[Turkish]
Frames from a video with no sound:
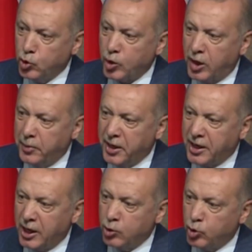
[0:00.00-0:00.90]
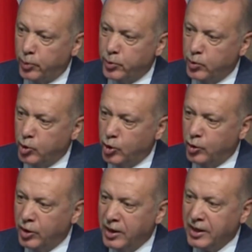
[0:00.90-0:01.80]
Türk-Amerikan
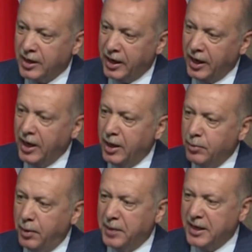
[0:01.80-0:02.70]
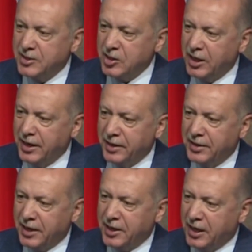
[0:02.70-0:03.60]
toplumunun karar alma
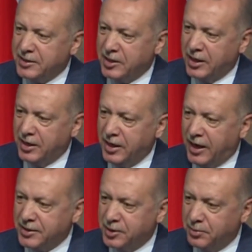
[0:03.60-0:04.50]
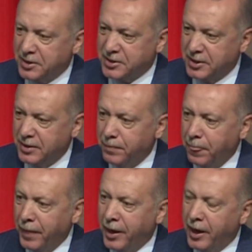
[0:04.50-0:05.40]
mercilerindeki etkinliğini artırması
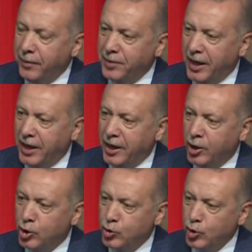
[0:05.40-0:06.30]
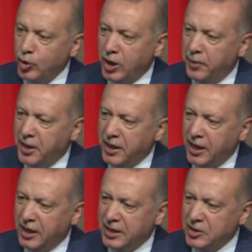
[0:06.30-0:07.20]
hem de
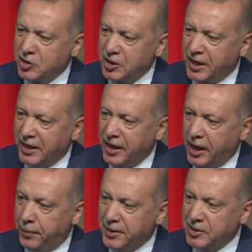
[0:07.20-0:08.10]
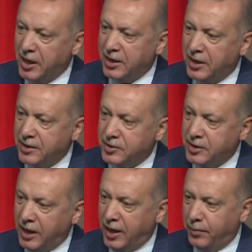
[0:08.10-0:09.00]
Türk-Amerikan ilişkilerine yapacağı
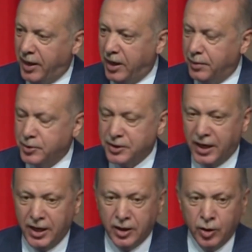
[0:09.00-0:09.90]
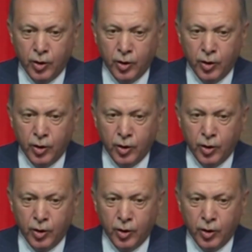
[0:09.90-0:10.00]
katkılar bağlamında